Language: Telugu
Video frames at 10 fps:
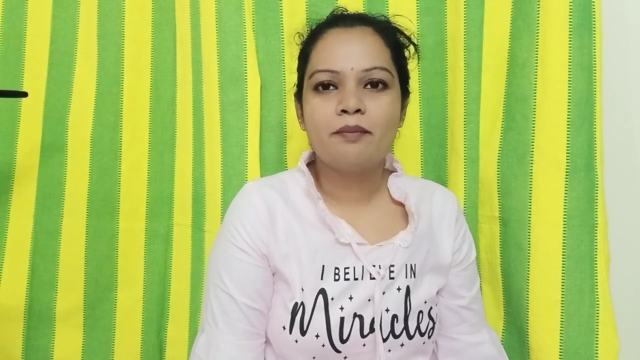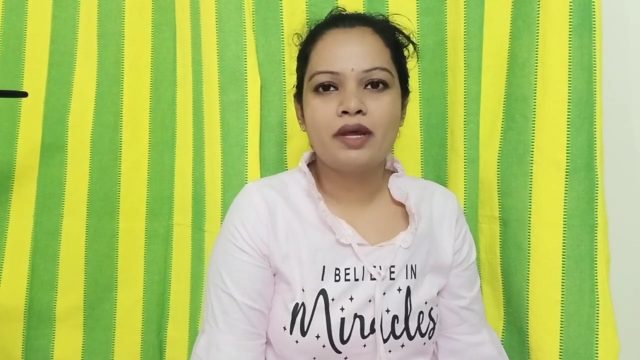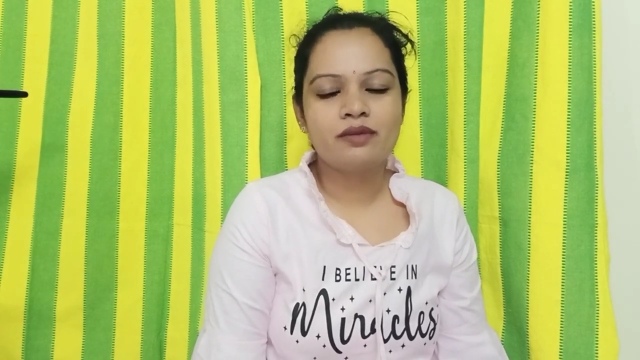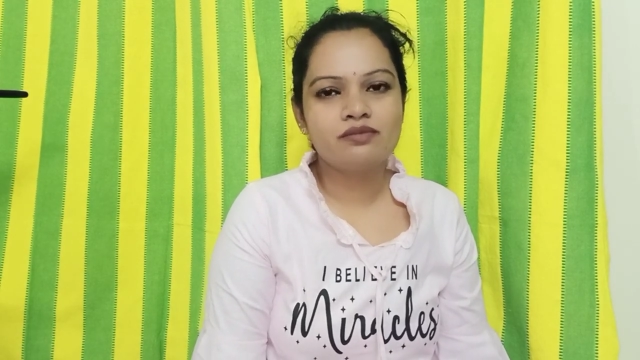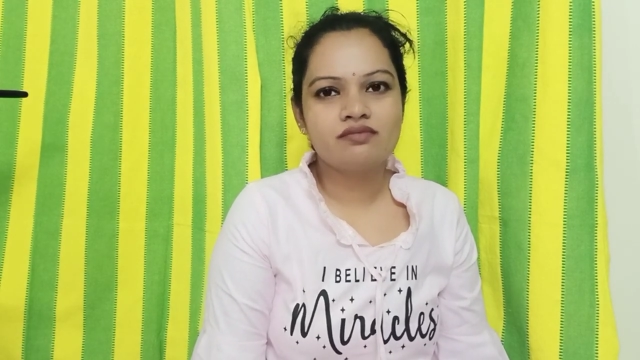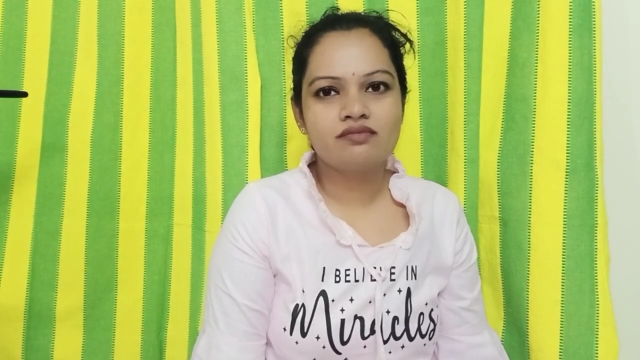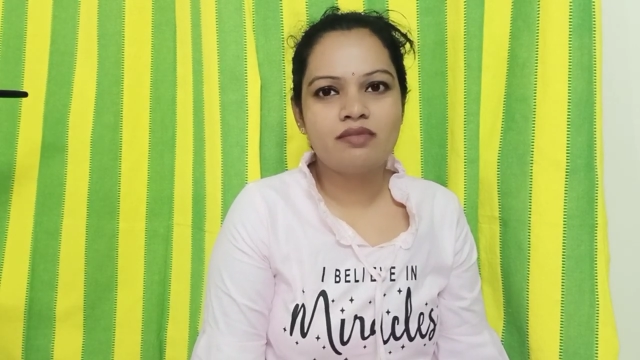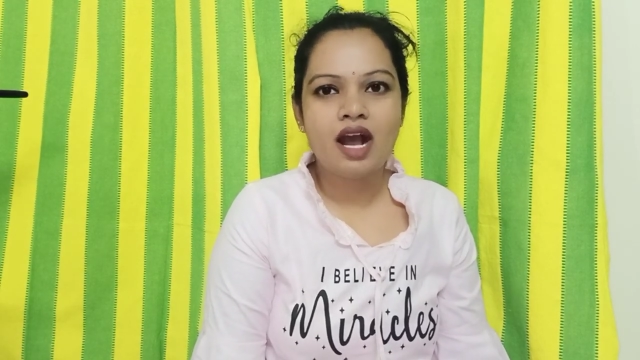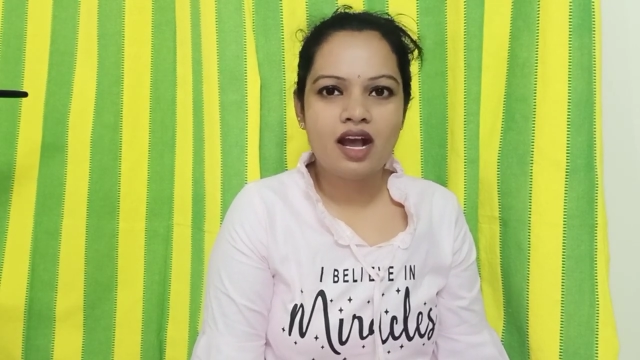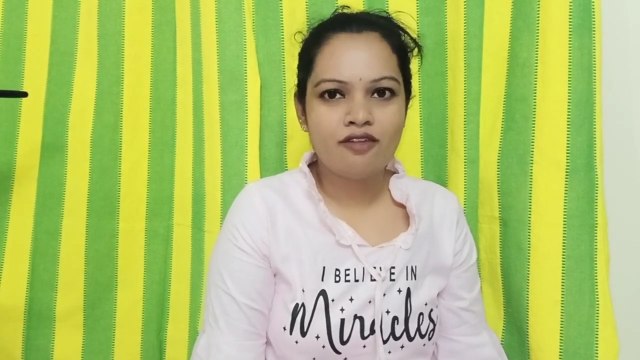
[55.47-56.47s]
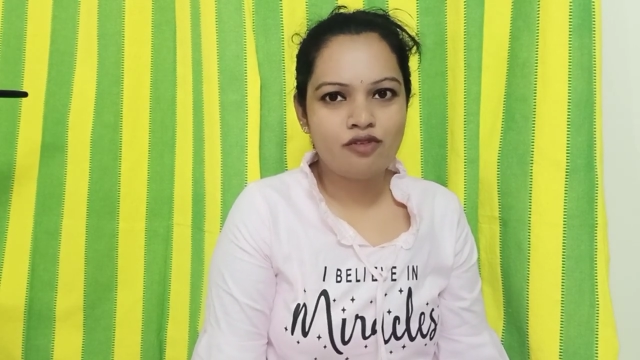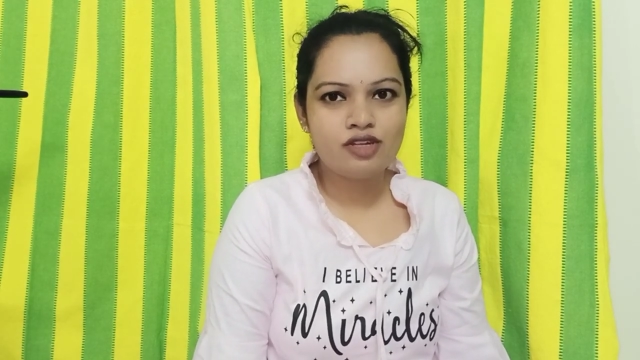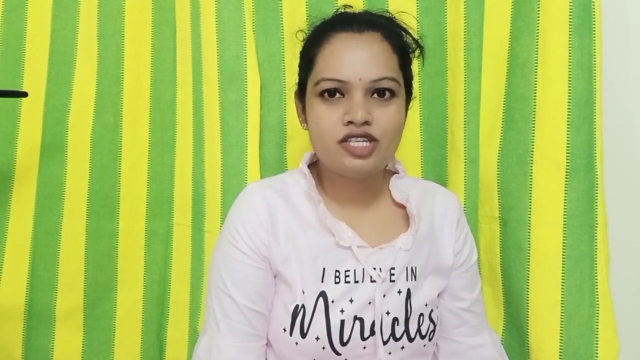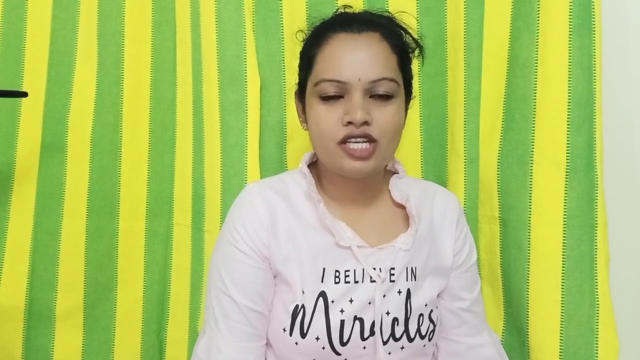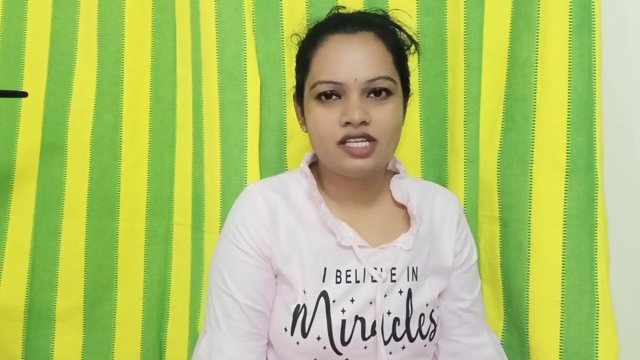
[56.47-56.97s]
మనం బా
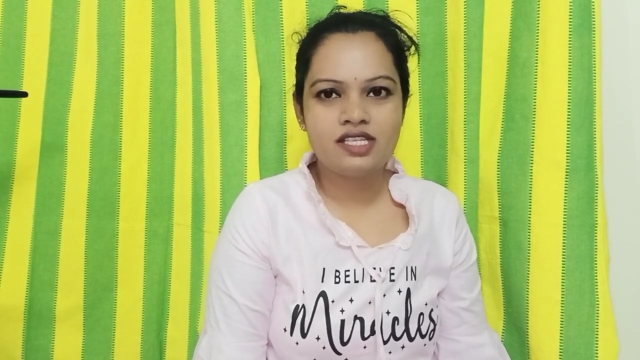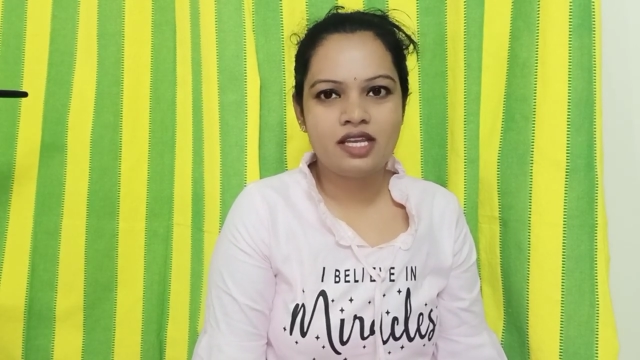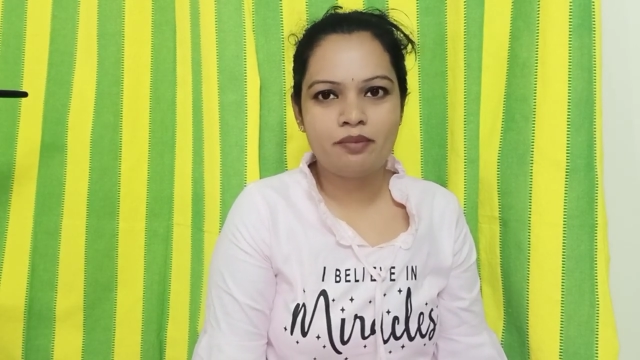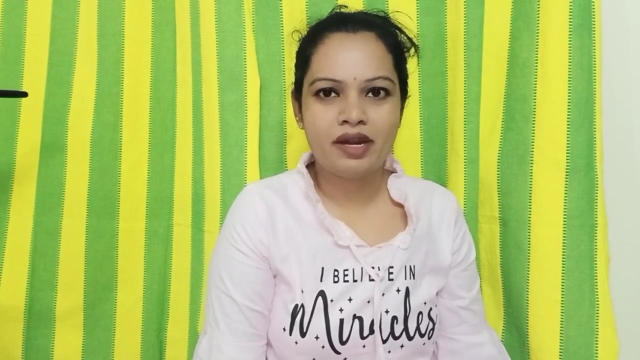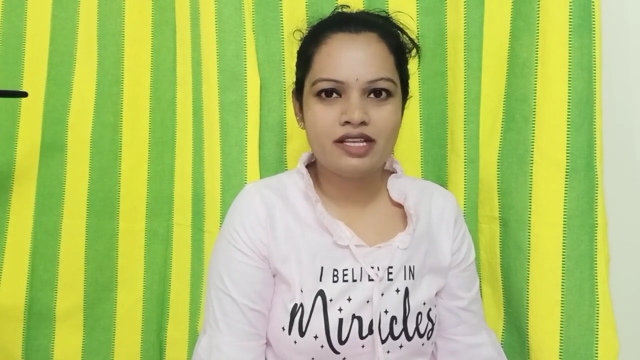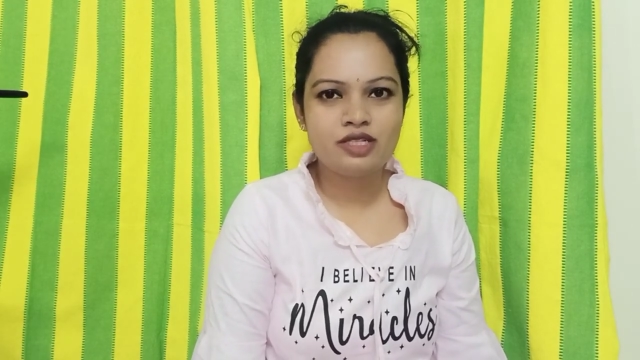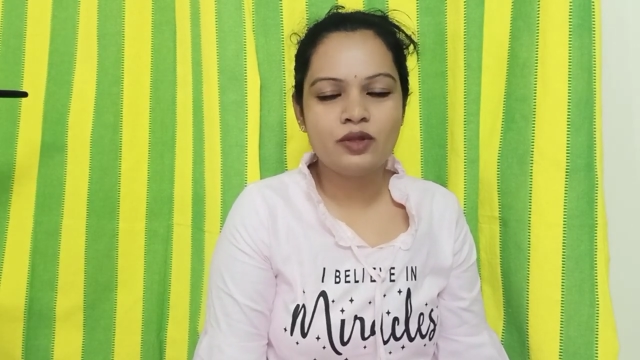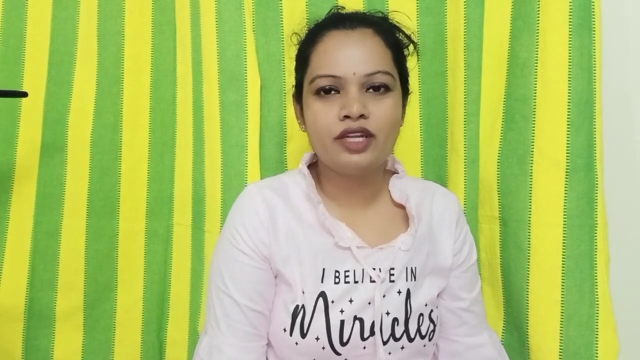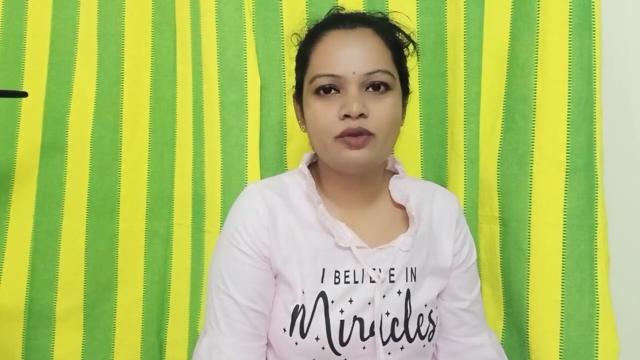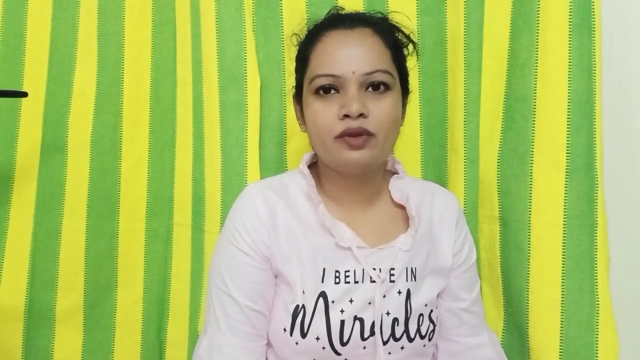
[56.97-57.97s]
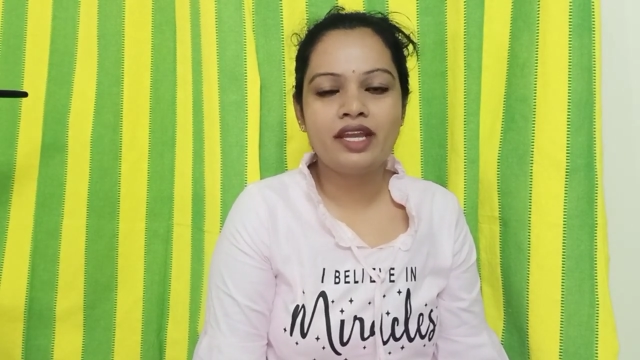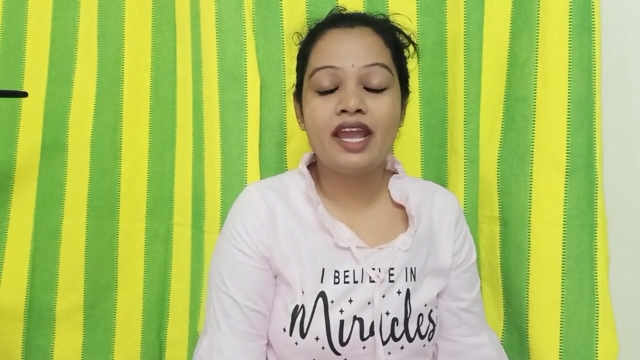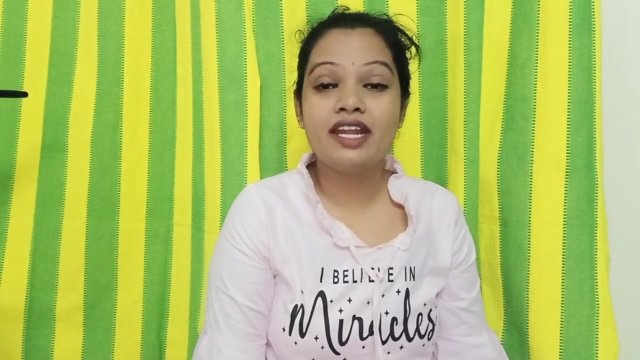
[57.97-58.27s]
అఫోర్డ్ చేసే ప్రైస్లోనే ఉన్నాయి